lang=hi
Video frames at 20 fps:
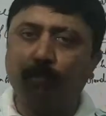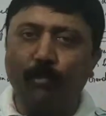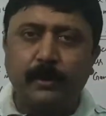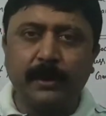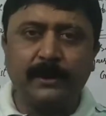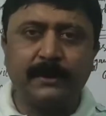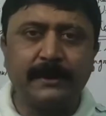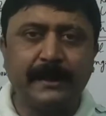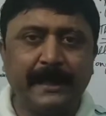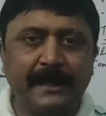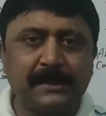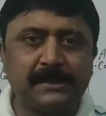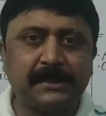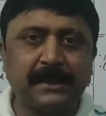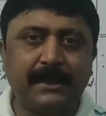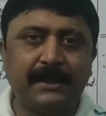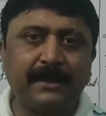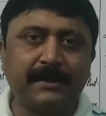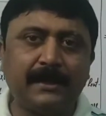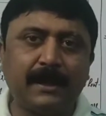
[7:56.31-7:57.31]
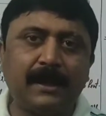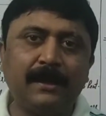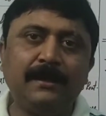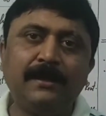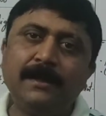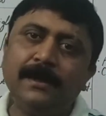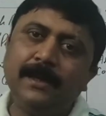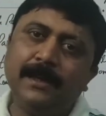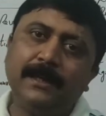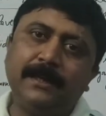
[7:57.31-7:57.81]
पूरे देश के लिए था
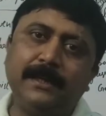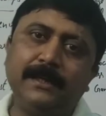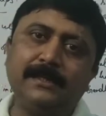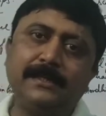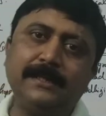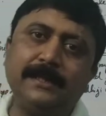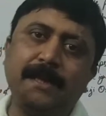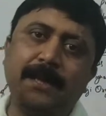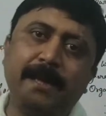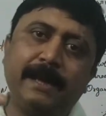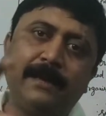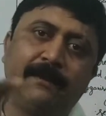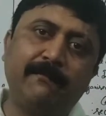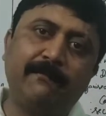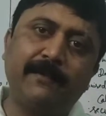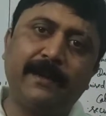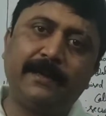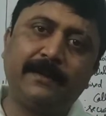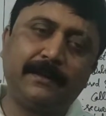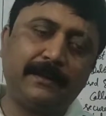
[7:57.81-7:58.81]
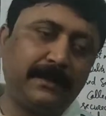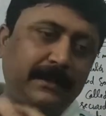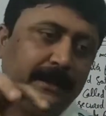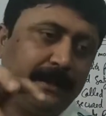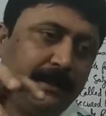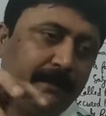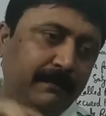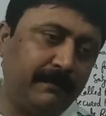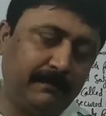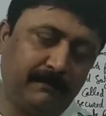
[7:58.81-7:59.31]
किसी एक
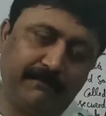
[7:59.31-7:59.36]
व्यक्ति